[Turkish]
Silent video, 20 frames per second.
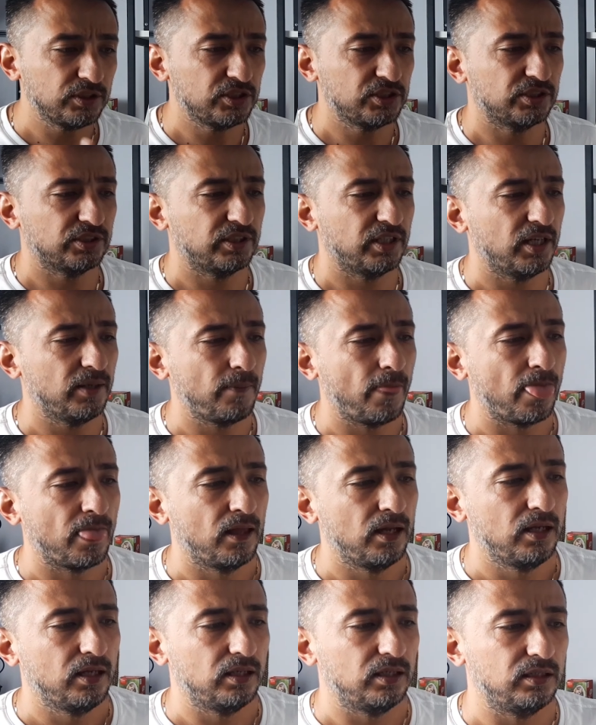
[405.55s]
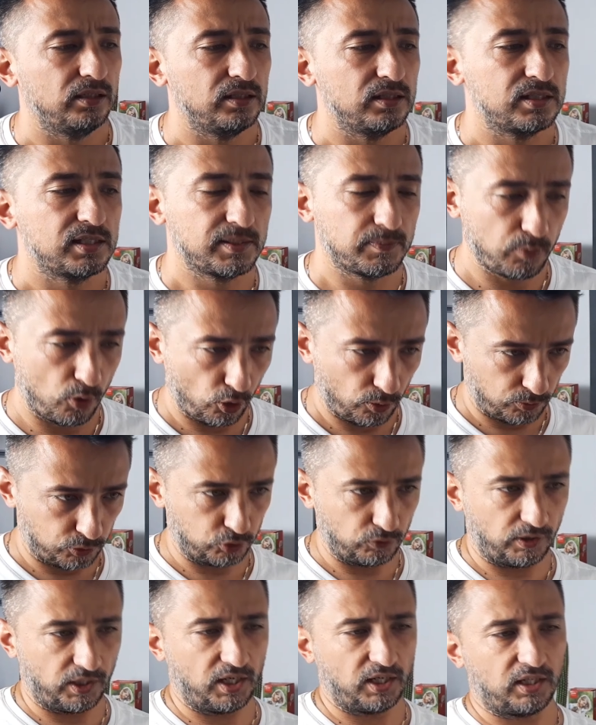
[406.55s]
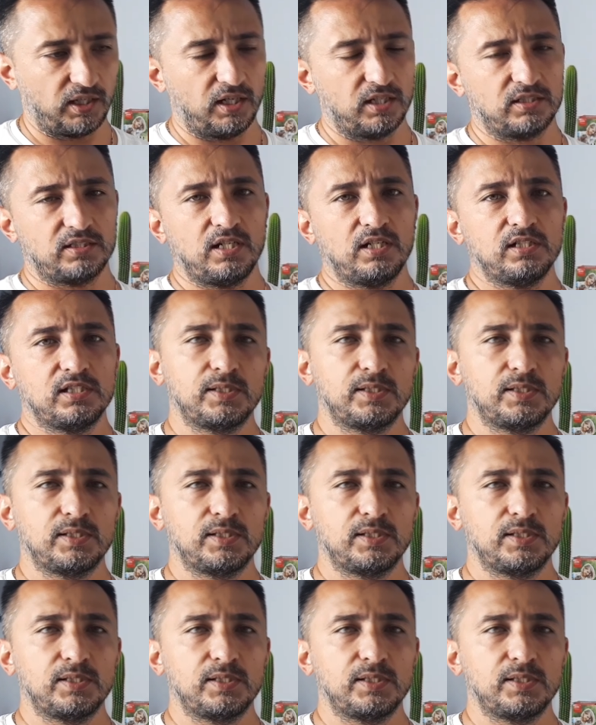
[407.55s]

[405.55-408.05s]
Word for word: dışında e, spor modu var arkadaşlar.